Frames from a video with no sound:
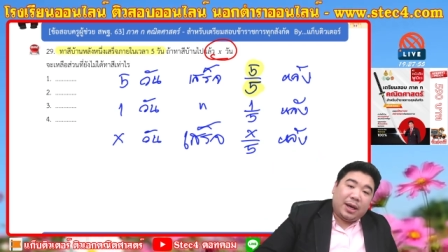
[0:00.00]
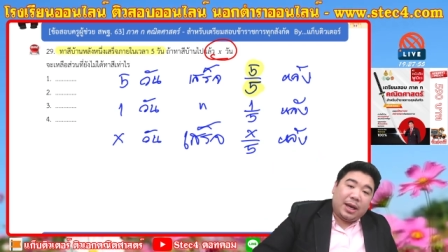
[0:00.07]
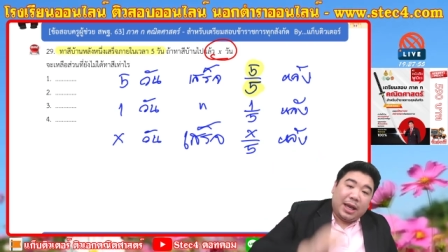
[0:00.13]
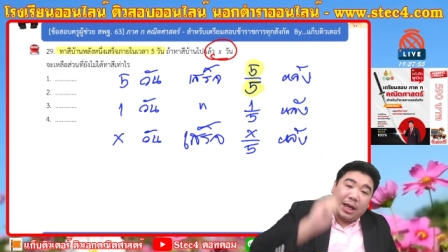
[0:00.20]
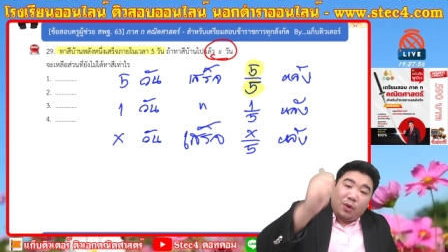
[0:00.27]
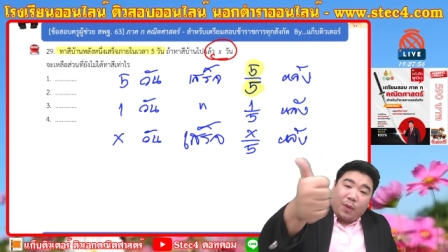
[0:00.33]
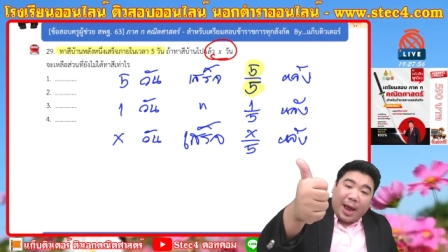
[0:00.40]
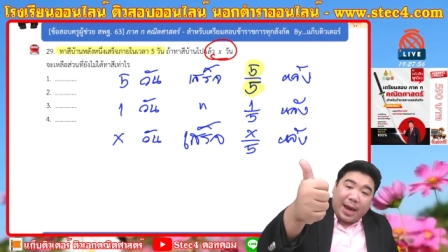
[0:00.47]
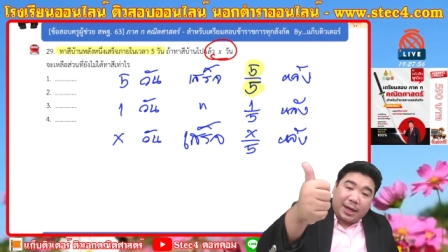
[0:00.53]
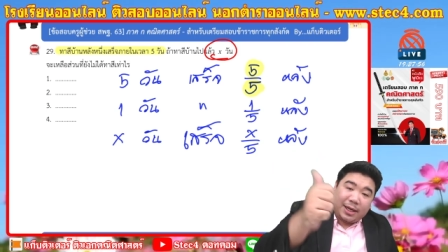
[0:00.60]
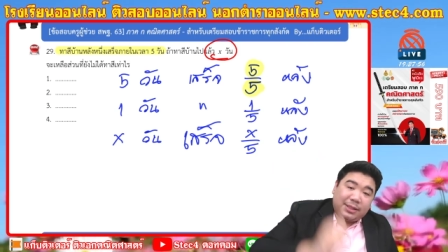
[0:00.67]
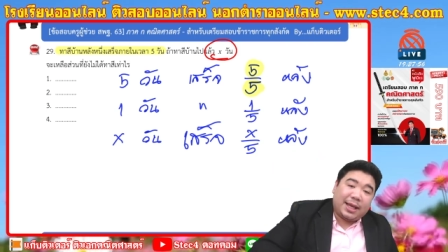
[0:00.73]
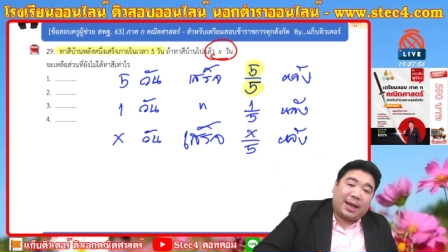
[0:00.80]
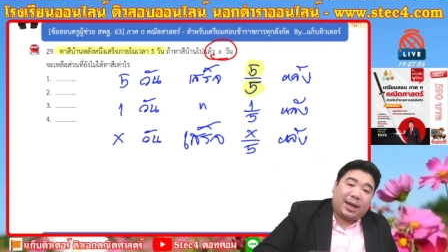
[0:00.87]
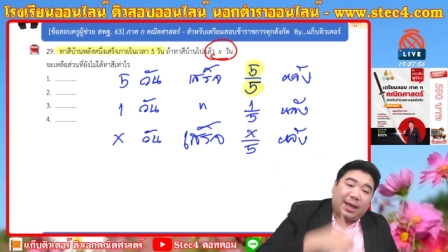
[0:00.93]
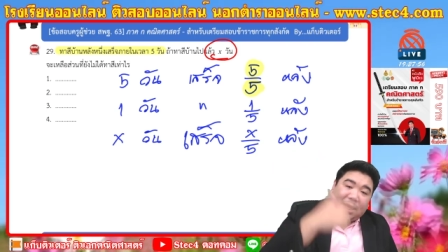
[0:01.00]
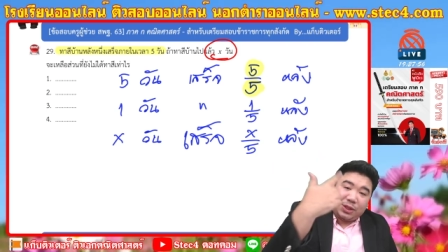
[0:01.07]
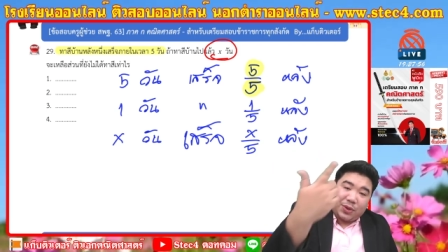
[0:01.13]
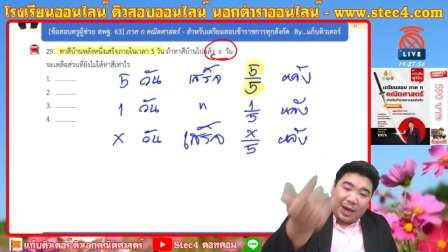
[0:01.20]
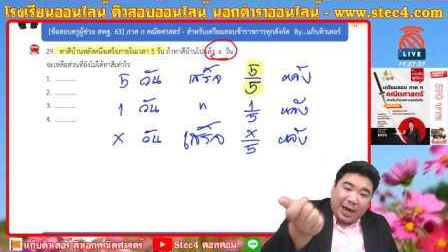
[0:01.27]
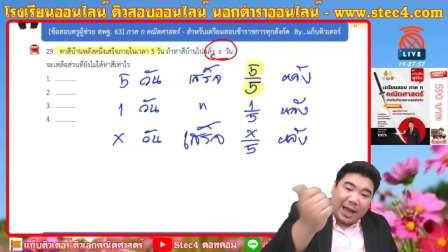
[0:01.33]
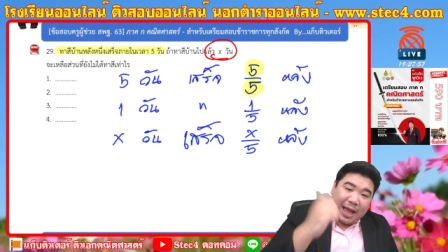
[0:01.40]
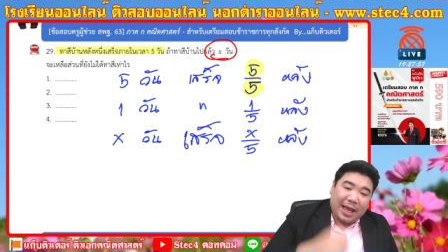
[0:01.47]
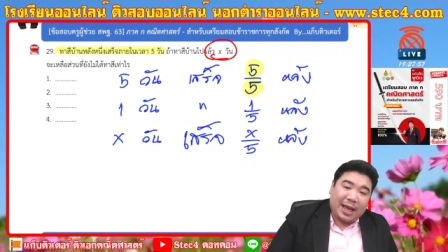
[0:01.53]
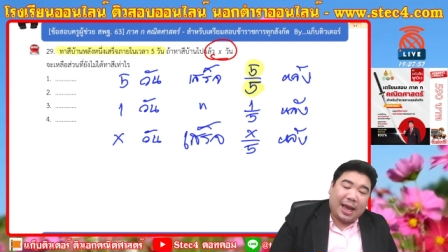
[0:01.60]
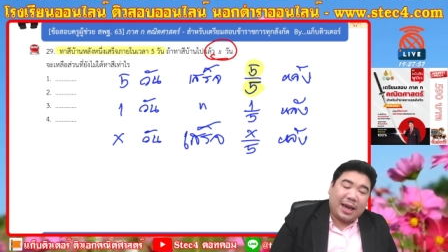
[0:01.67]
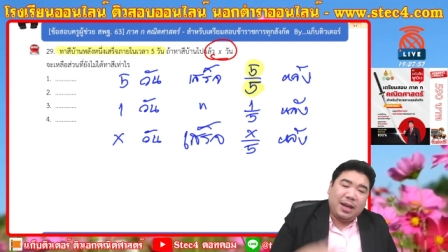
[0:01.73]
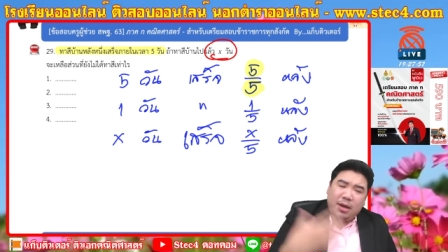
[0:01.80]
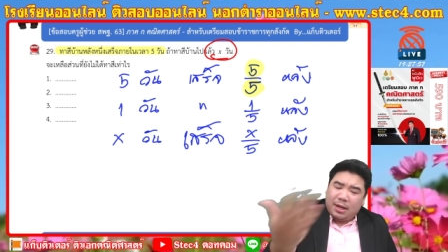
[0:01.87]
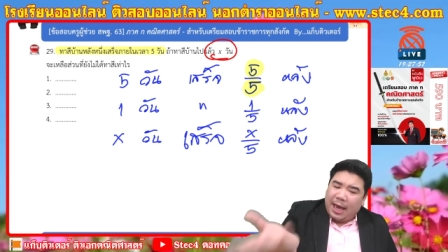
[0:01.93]
หนึ่งวันก็เสร็จหนึ่งส่วนห้า
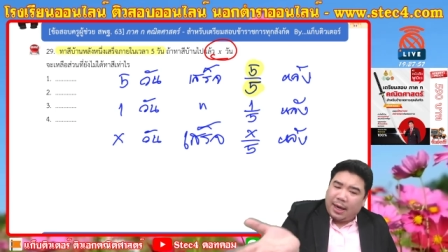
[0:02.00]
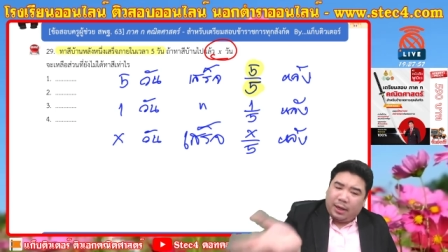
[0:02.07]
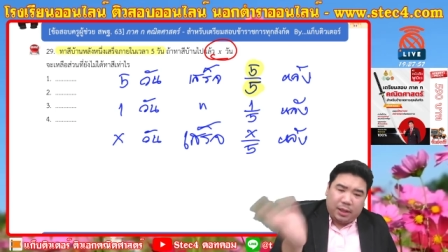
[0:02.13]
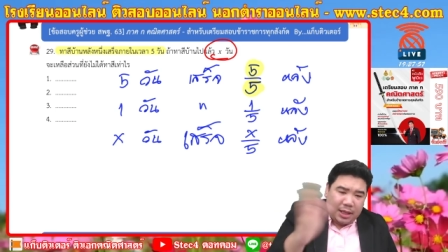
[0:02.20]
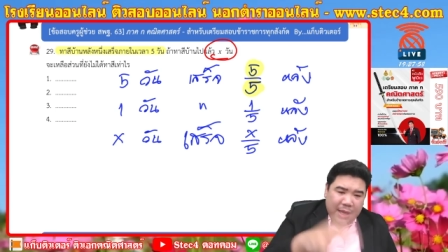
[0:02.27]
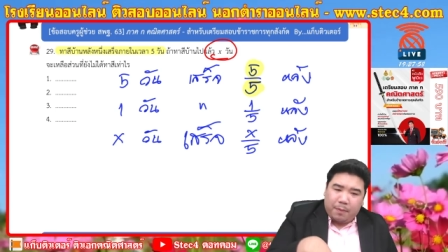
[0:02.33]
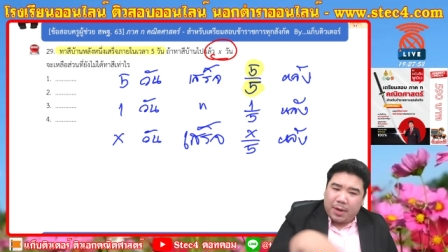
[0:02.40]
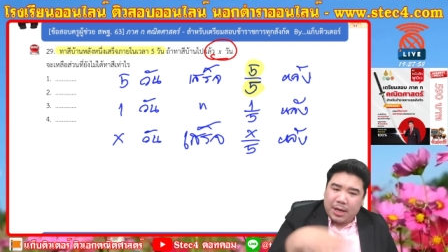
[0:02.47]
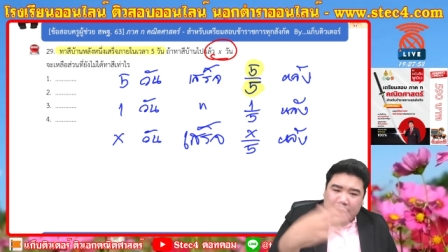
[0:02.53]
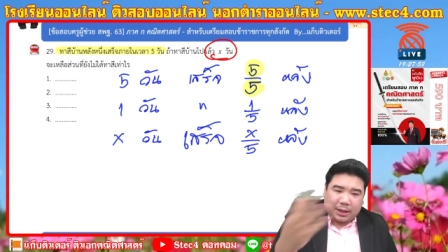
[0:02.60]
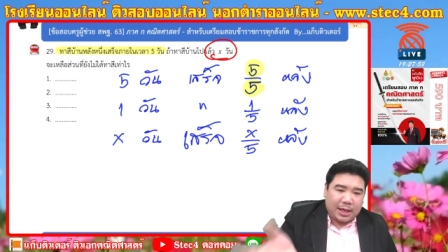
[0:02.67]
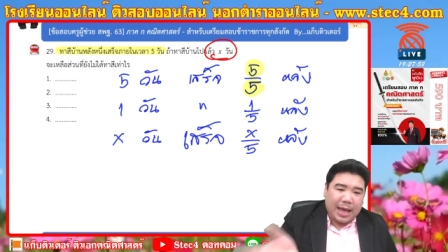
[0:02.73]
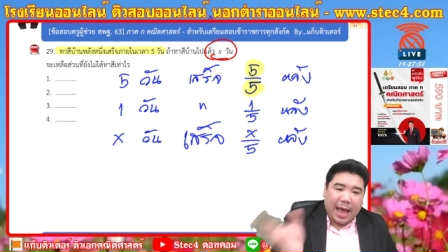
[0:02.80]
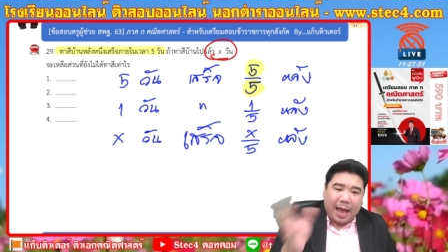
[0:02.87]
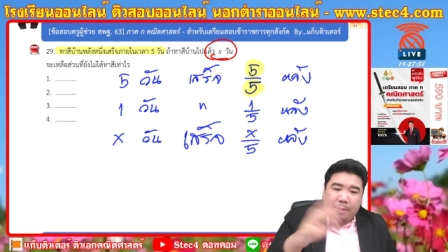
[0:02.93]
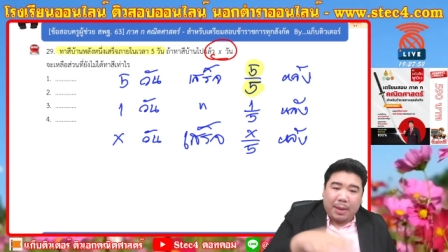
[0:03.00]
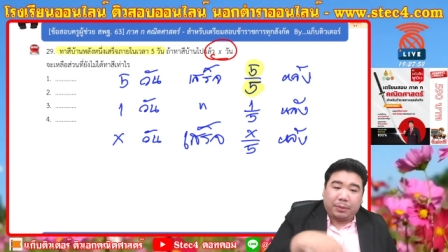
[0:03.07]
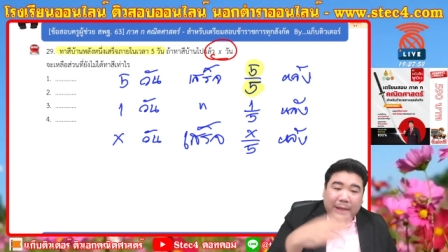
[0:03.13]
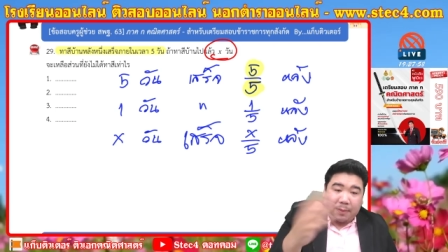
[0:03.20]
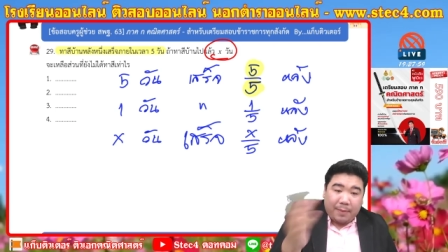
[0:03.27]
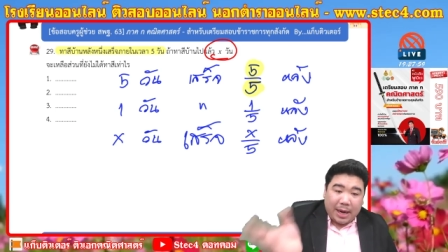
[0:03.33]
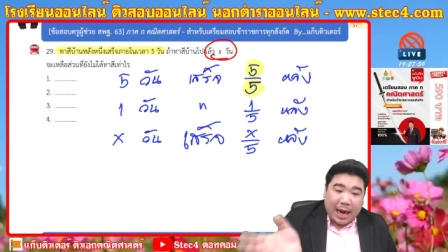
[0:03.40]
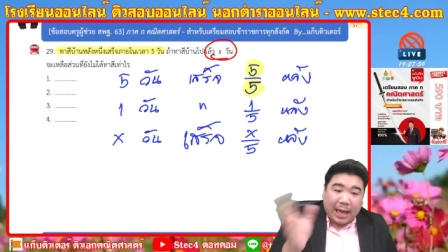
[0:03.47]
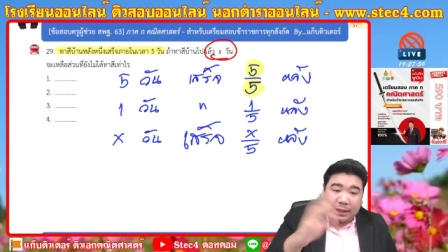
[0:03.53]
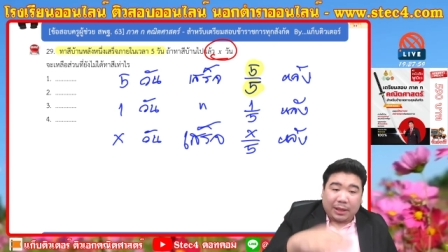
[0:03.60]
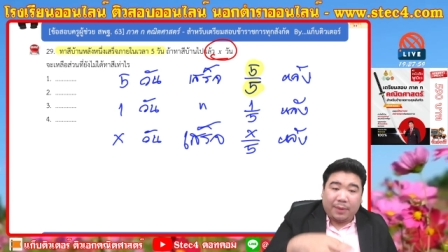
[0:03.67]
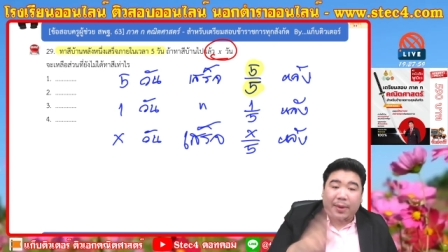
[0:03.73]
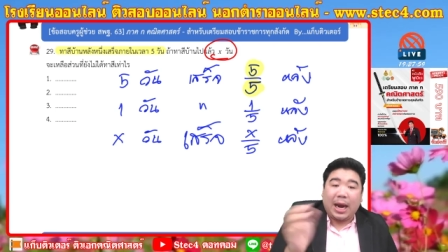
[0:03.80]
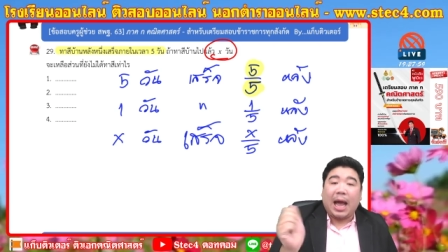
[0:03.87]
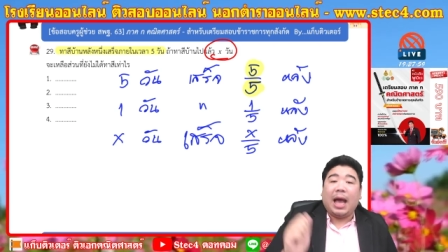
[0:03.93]
อันนี้ก็การเทียบมันหยดตัวอย่างแบบธรรมดาธ
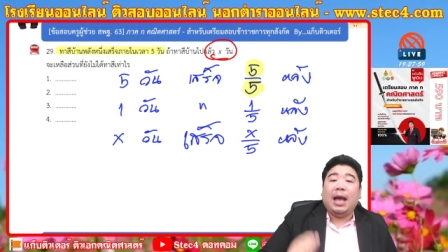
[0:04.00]
รรมดา